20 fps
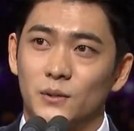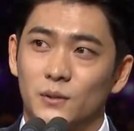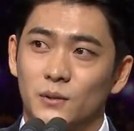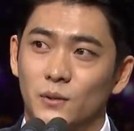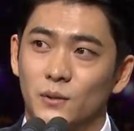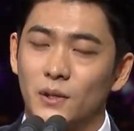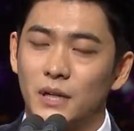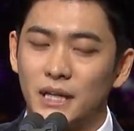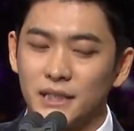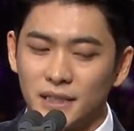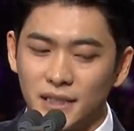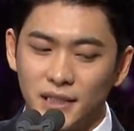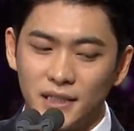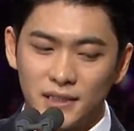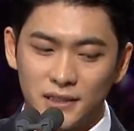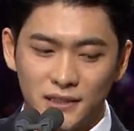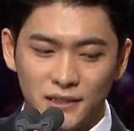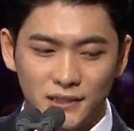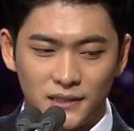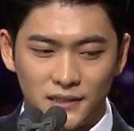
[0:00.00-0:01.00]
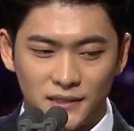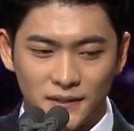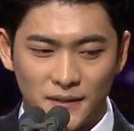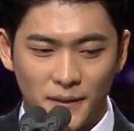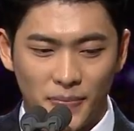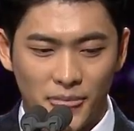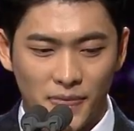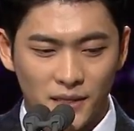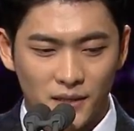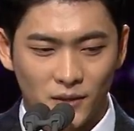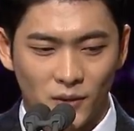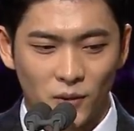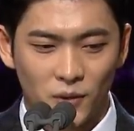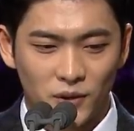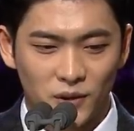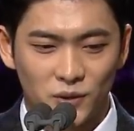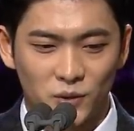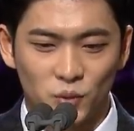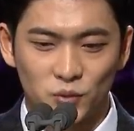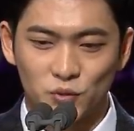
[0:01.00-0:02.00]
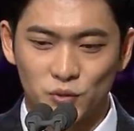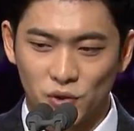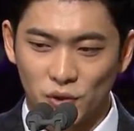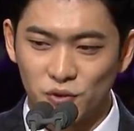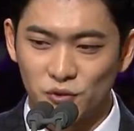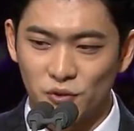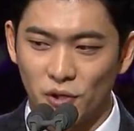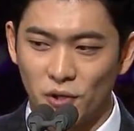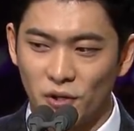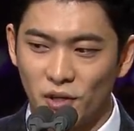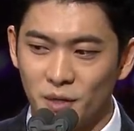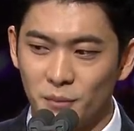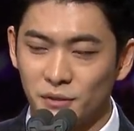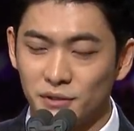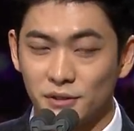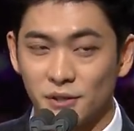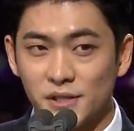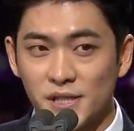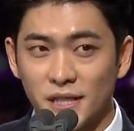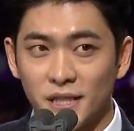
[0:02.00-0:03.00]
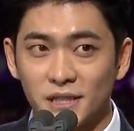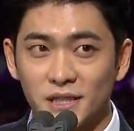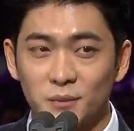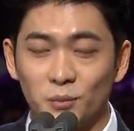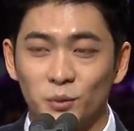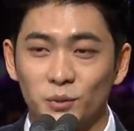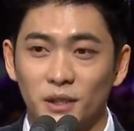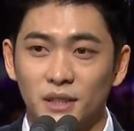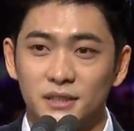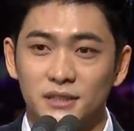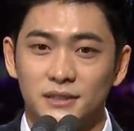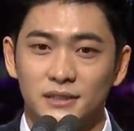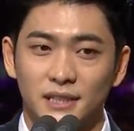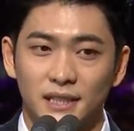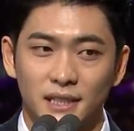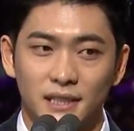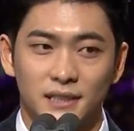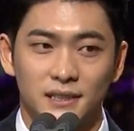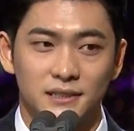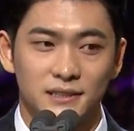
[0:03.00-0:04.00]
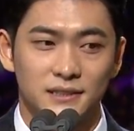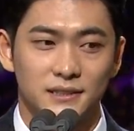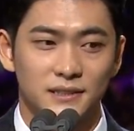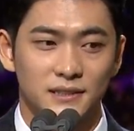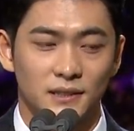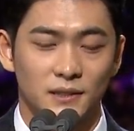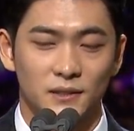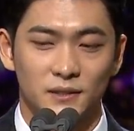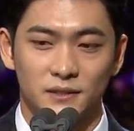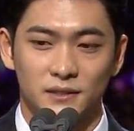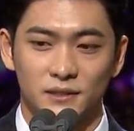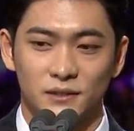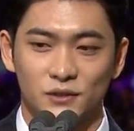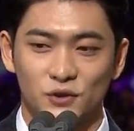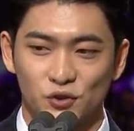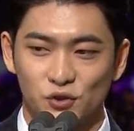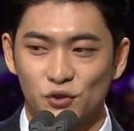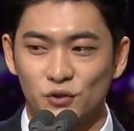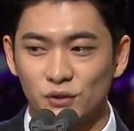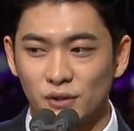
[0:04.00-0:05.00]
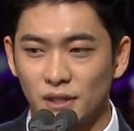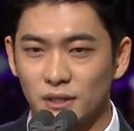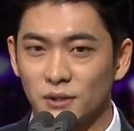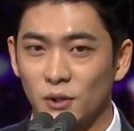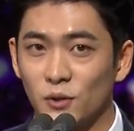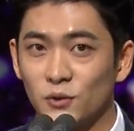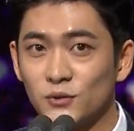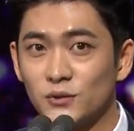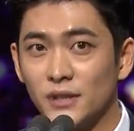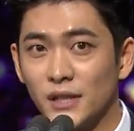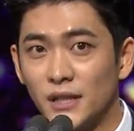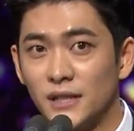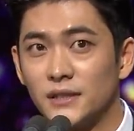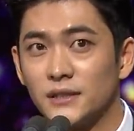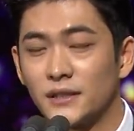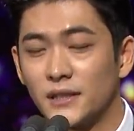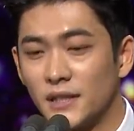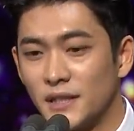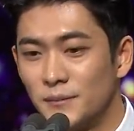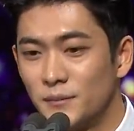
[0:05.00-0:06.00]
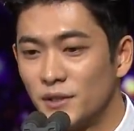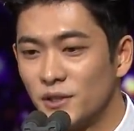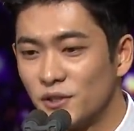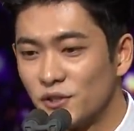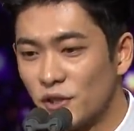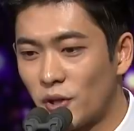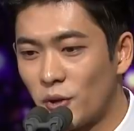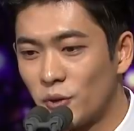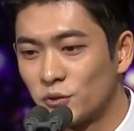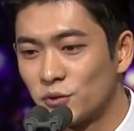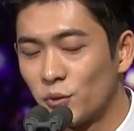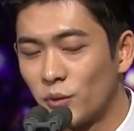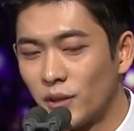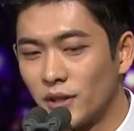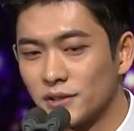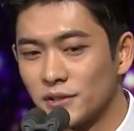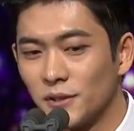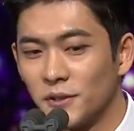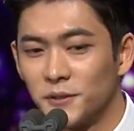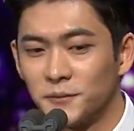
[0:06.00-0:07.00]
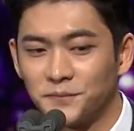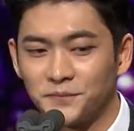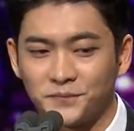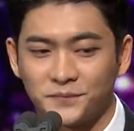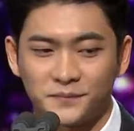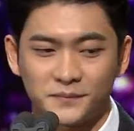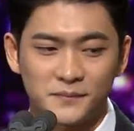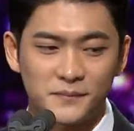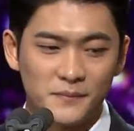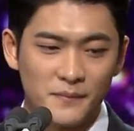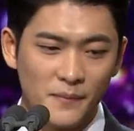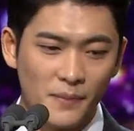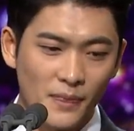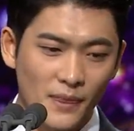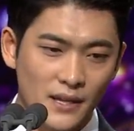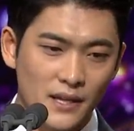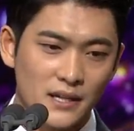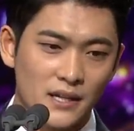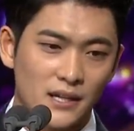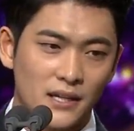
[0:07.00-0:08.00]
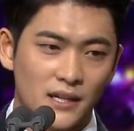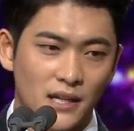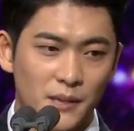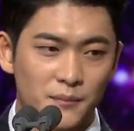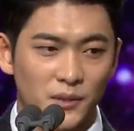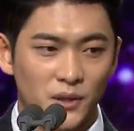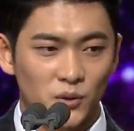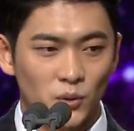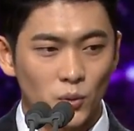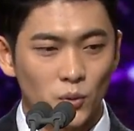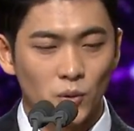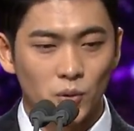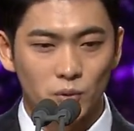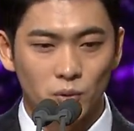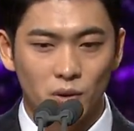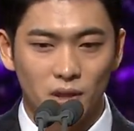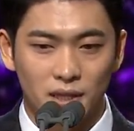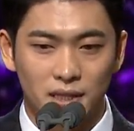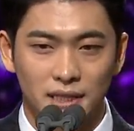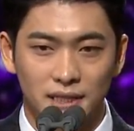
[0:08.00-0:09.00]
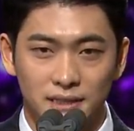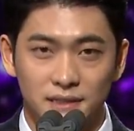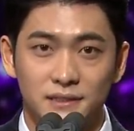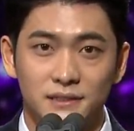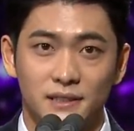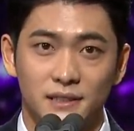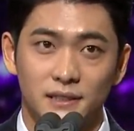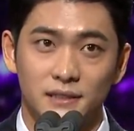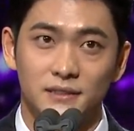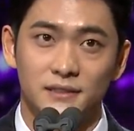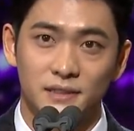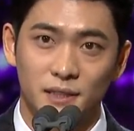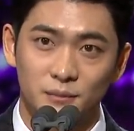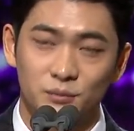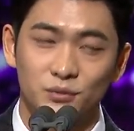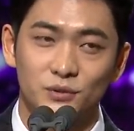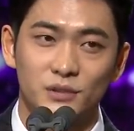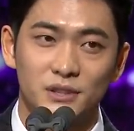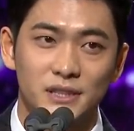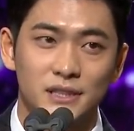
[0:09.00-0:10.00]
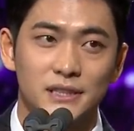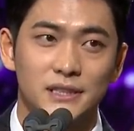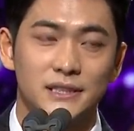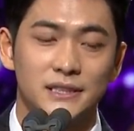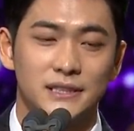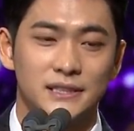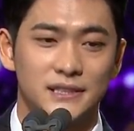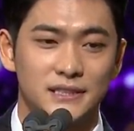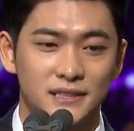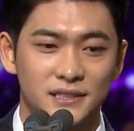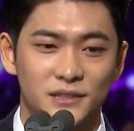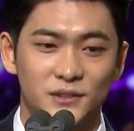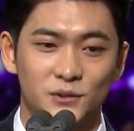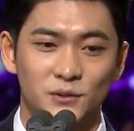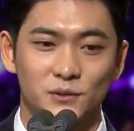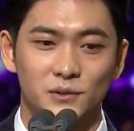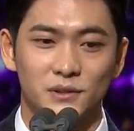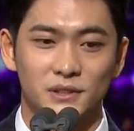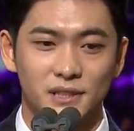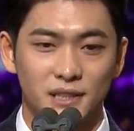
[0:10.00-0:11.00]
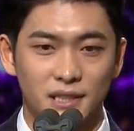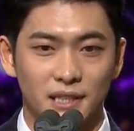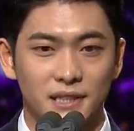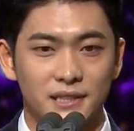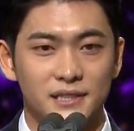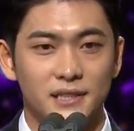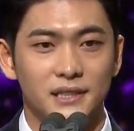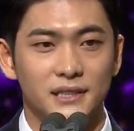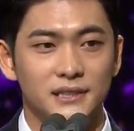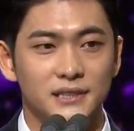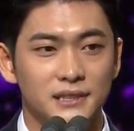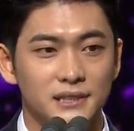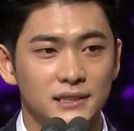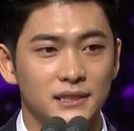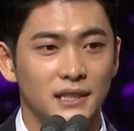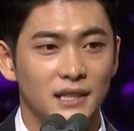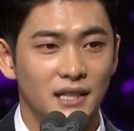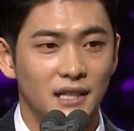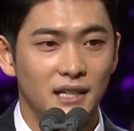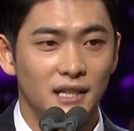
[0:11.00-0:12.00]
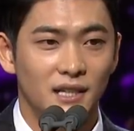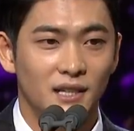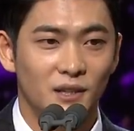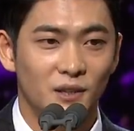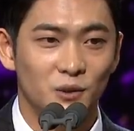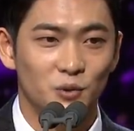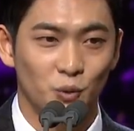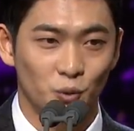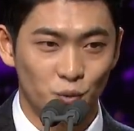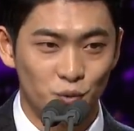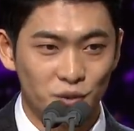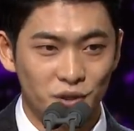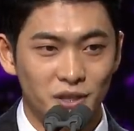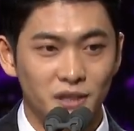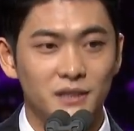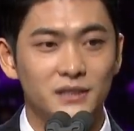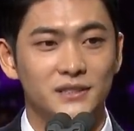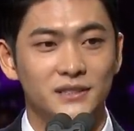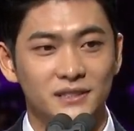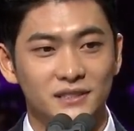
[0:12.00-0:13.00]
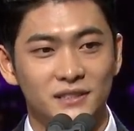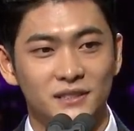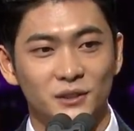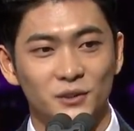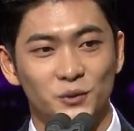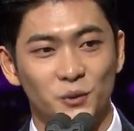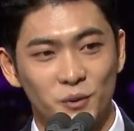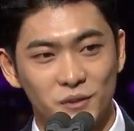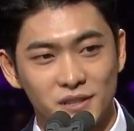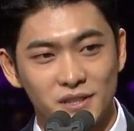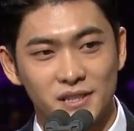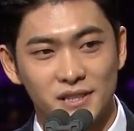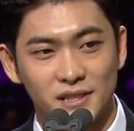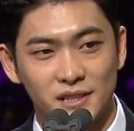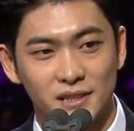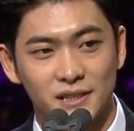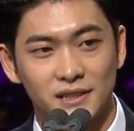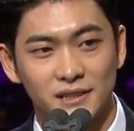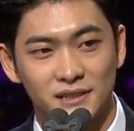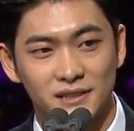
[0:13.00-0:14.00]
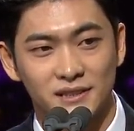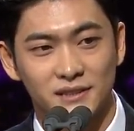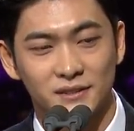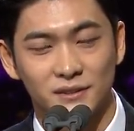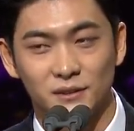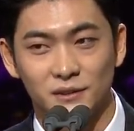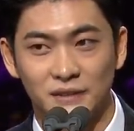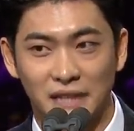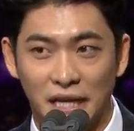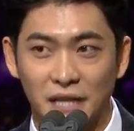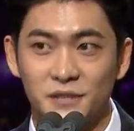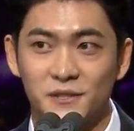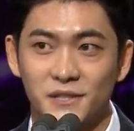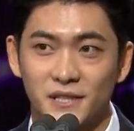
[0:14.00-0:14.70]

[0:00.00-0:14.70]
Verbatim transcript: 올 한 해를 거의 녹두전 촬영하면서 시간을 보냈는데 어, 추운 날 더운 날 이렇게 힘든 촬영 속에서 함께 동고동락한 이제 스태프분들 그리고 이 자리에 앉아 있는 어, 동윤이 형, 소연 씨, 다현